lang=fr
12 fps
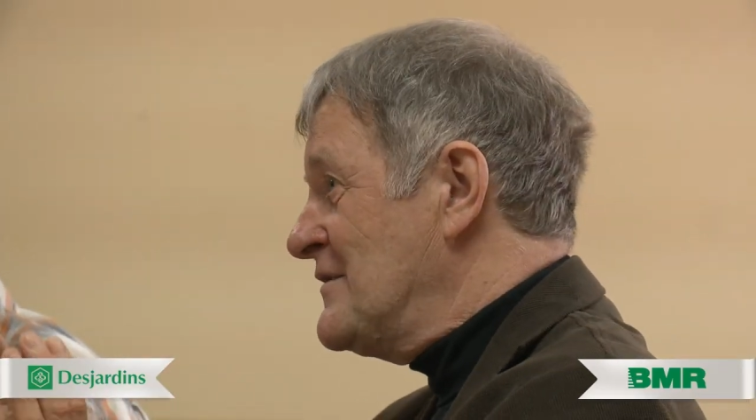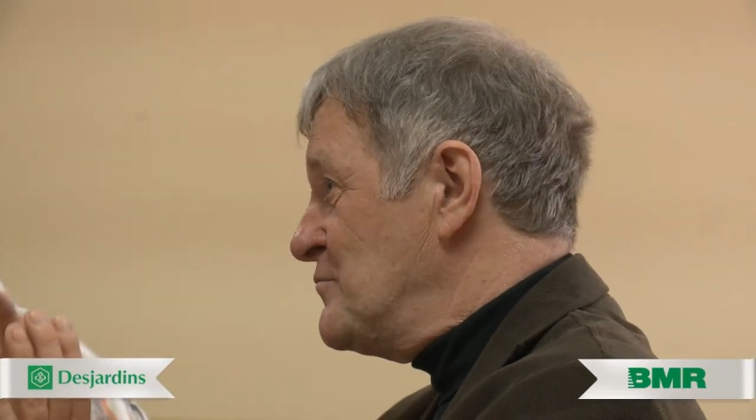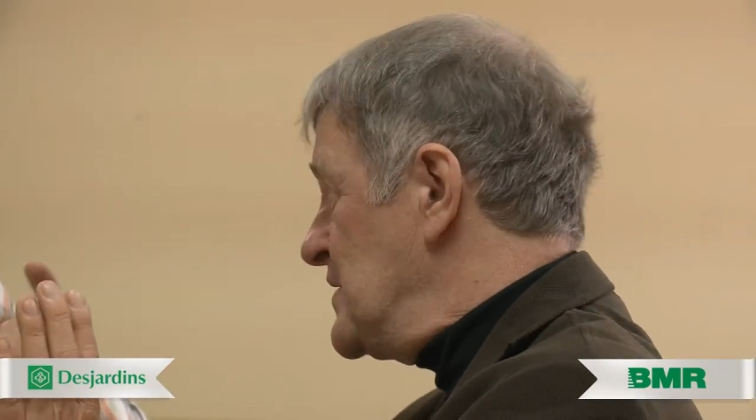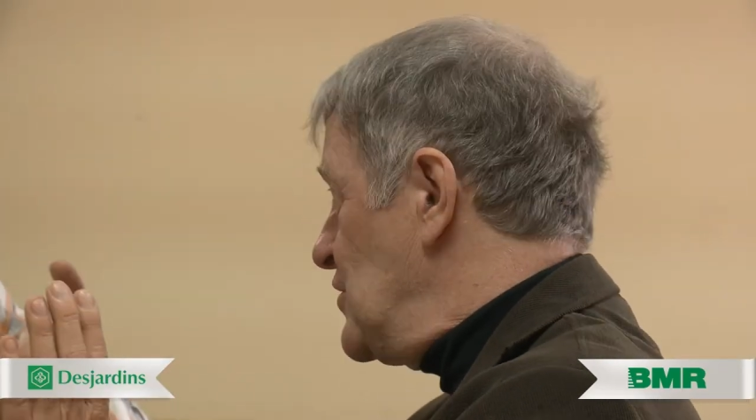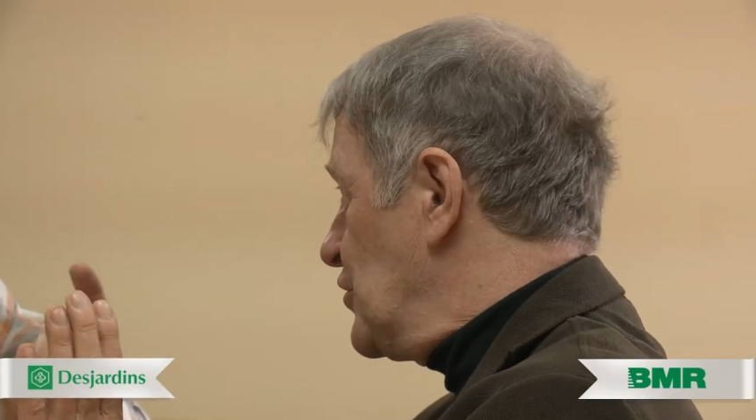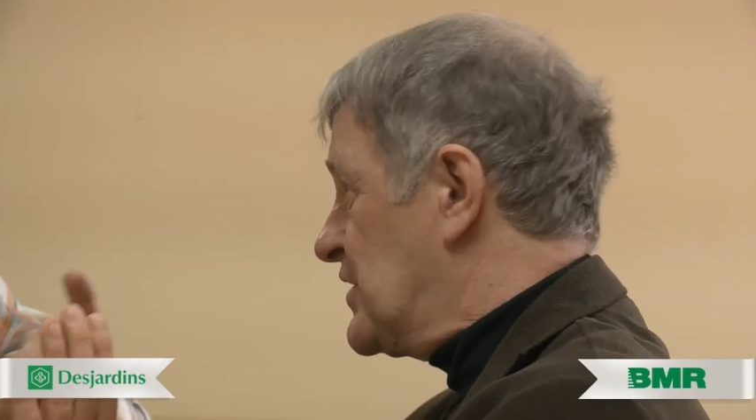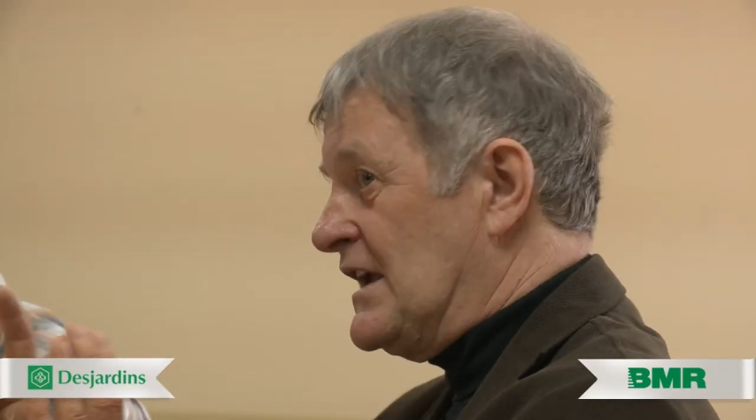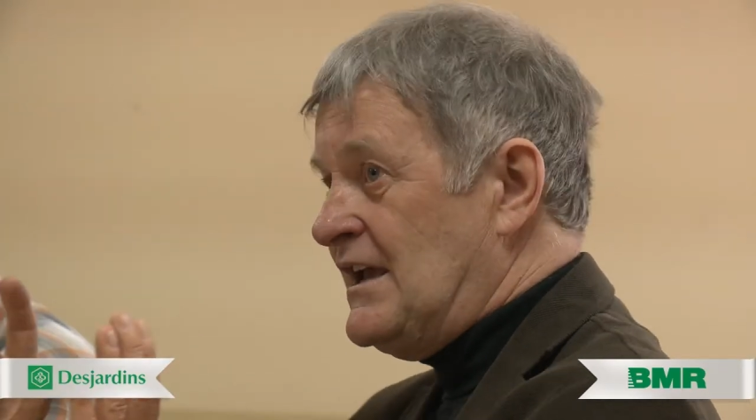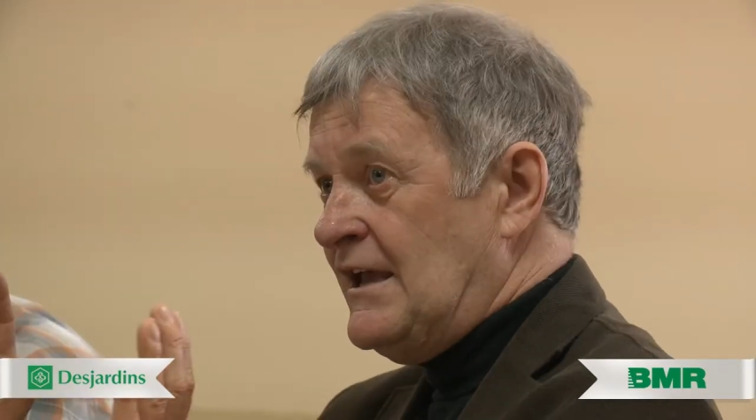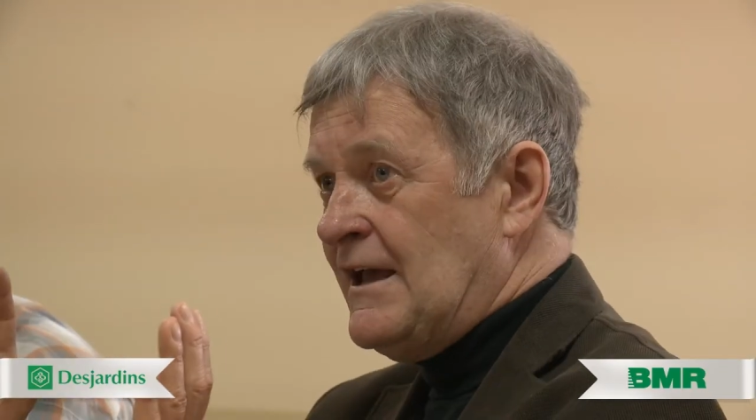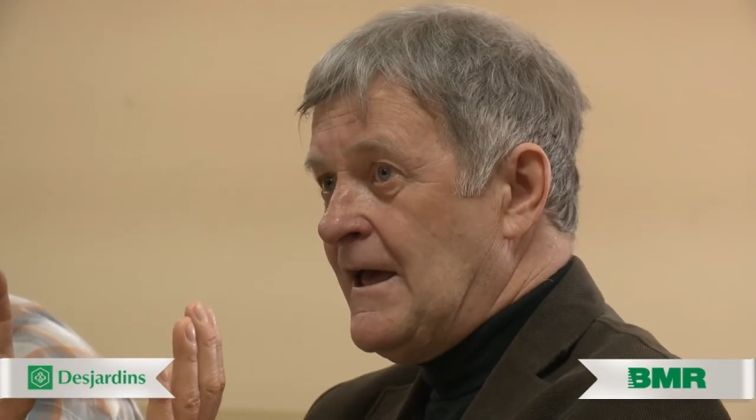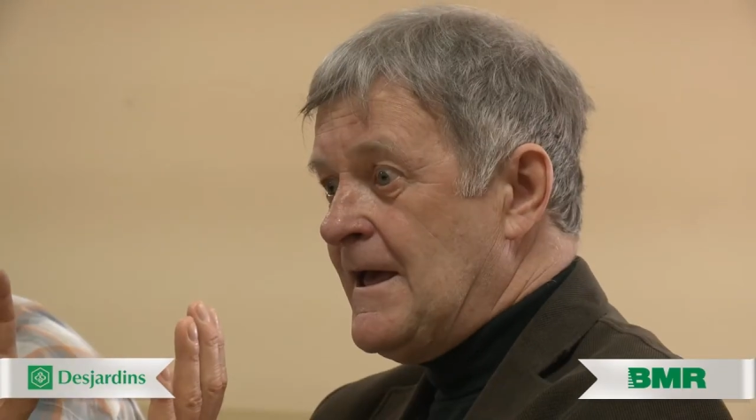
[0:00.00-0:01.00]
les
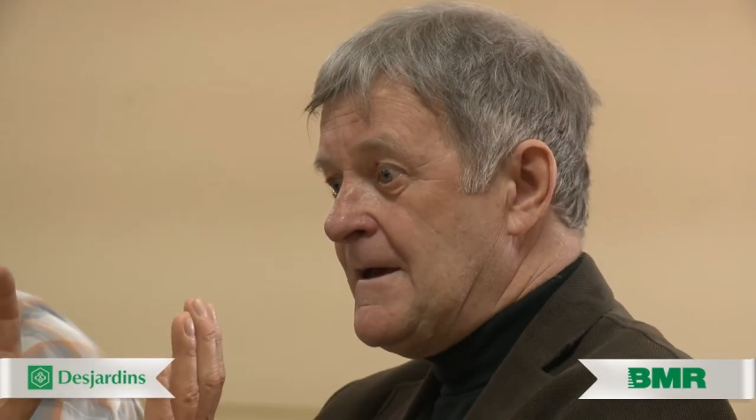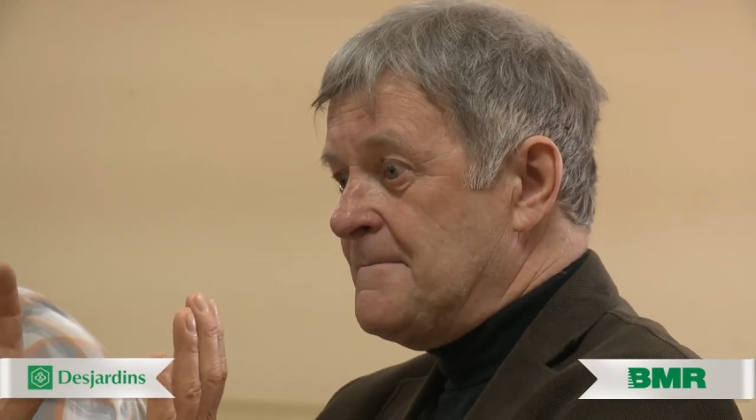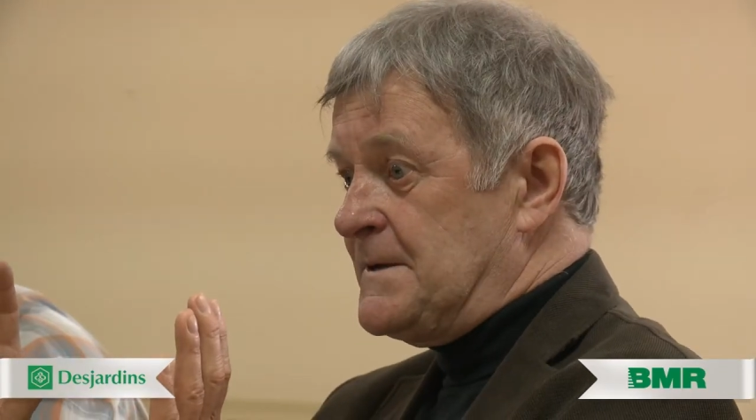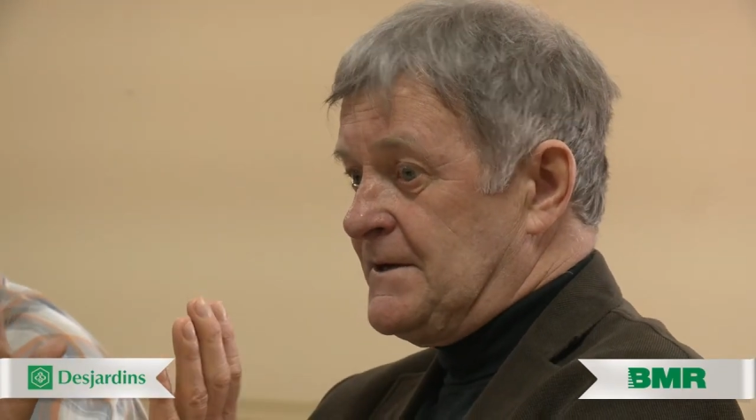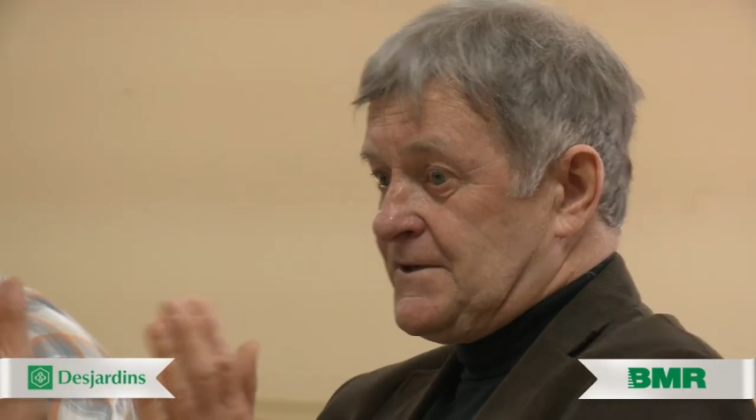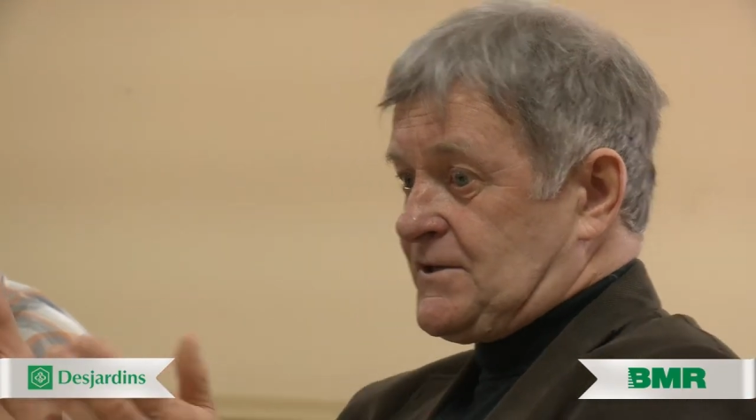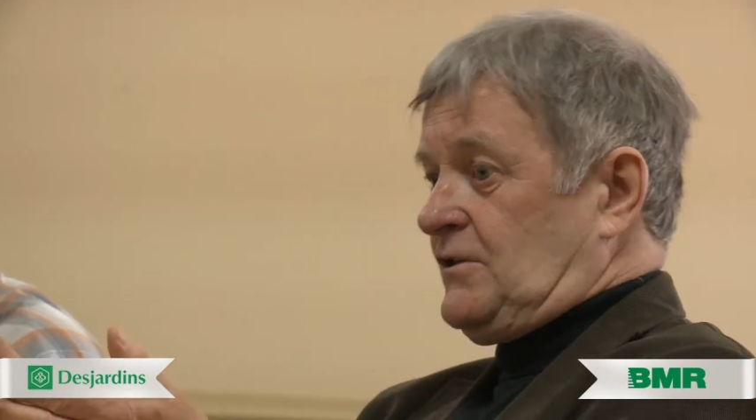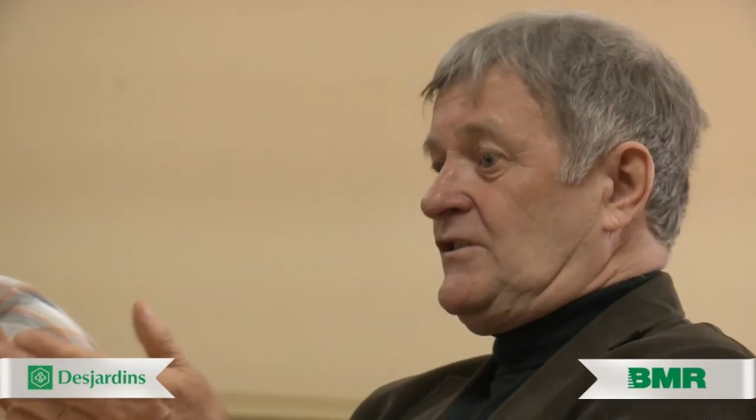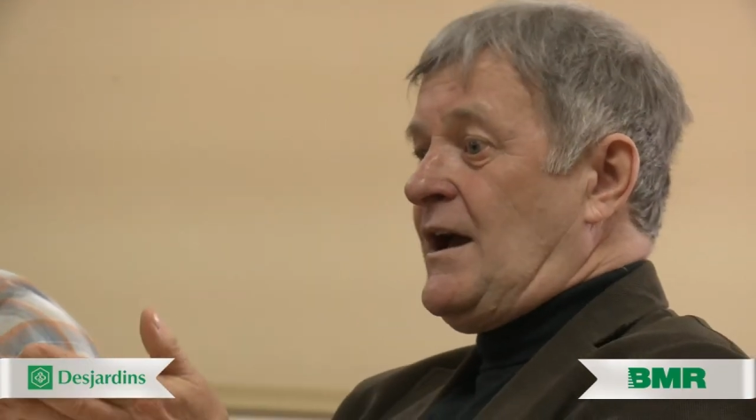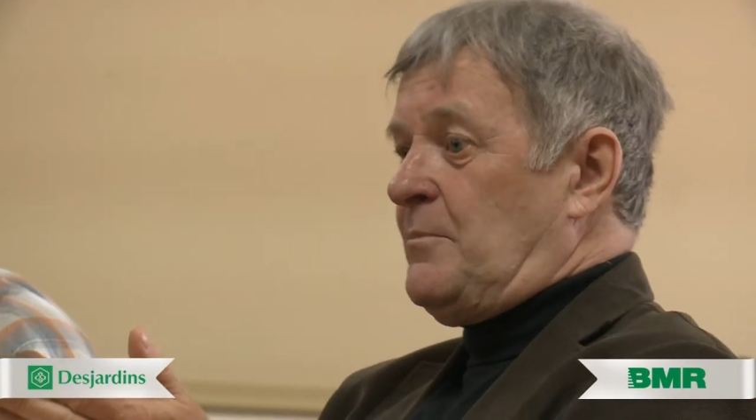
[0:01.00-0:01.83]
bulletins de mise en candidature, les